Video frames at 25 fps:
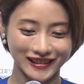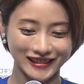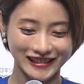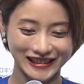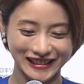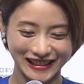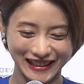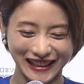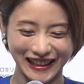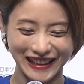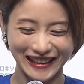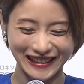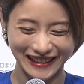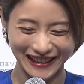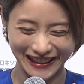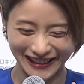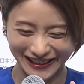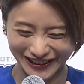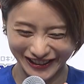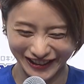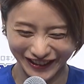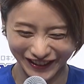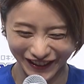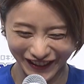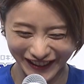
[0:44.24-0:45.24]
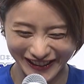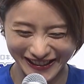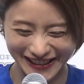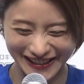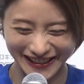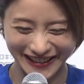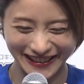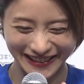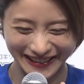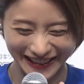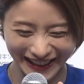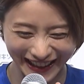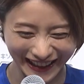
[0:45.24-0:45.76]
時間がすごい好
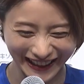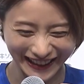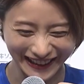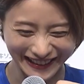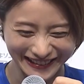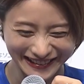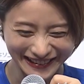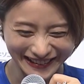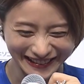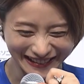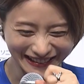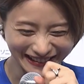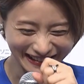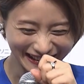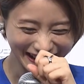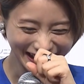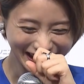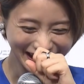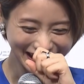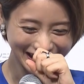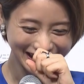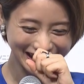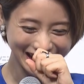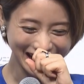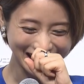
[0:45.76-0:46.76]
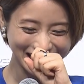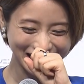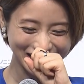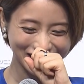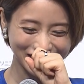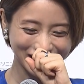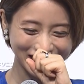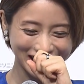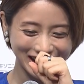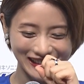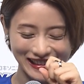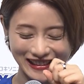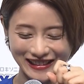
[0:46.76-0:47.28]
きでなんだそ
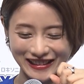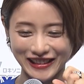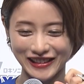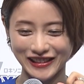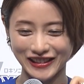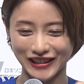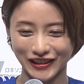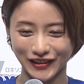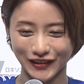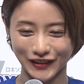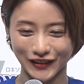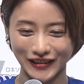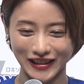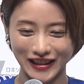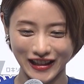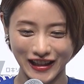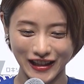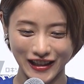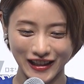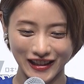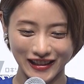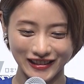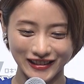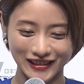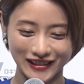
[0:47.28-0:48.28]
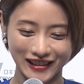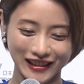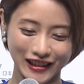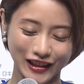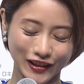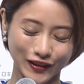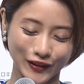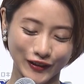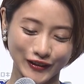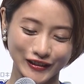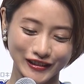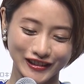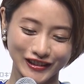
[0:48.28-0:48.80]
れって話ですけどなんか
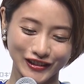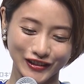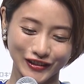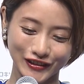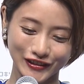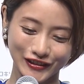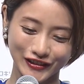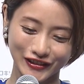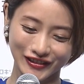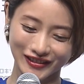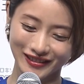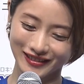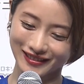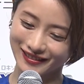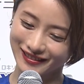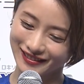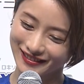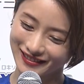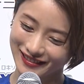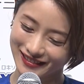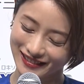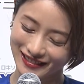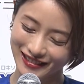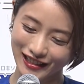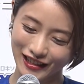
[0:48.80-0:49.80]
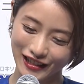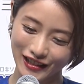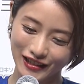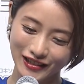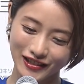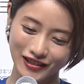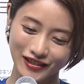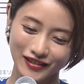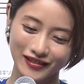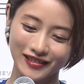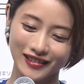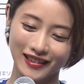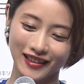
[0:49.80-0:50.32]
こうそういう
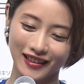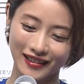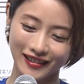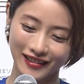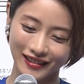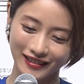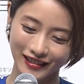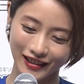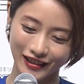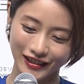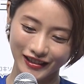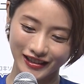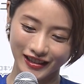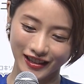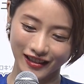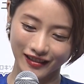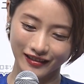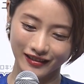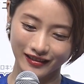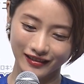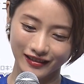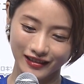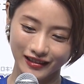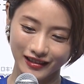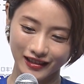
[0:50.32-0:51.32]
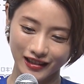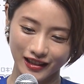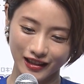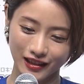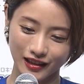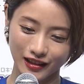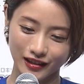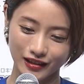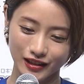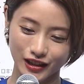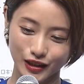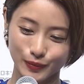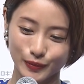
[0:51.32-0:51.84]
瞬間がたくさん
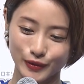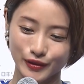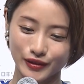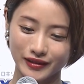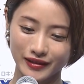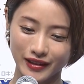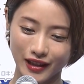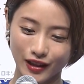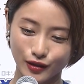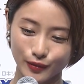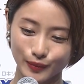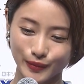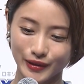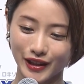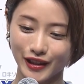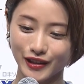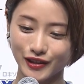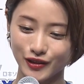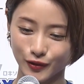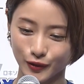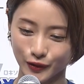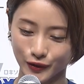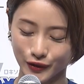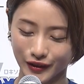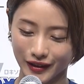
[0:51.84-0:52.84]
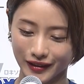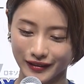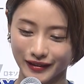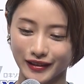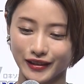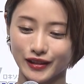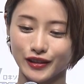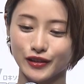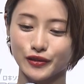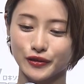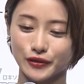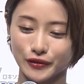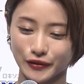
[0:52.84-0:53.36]
自分で生み出すことがで
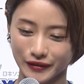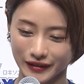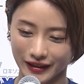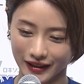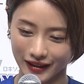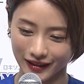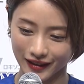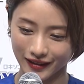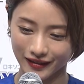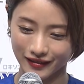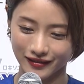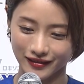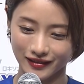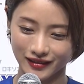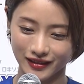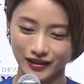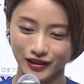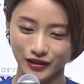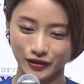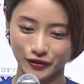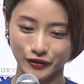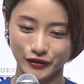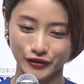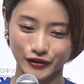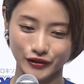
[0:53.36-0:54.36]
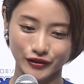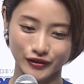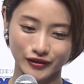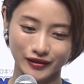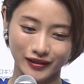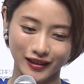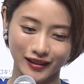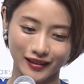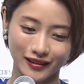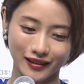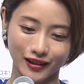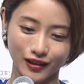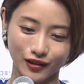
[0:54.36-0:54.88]
きるので、はい、そういう
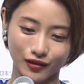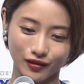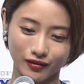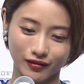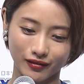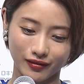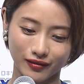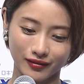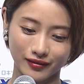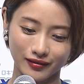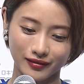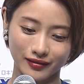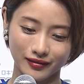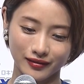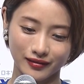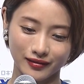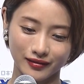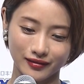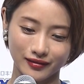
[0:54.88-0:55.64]
なんかこ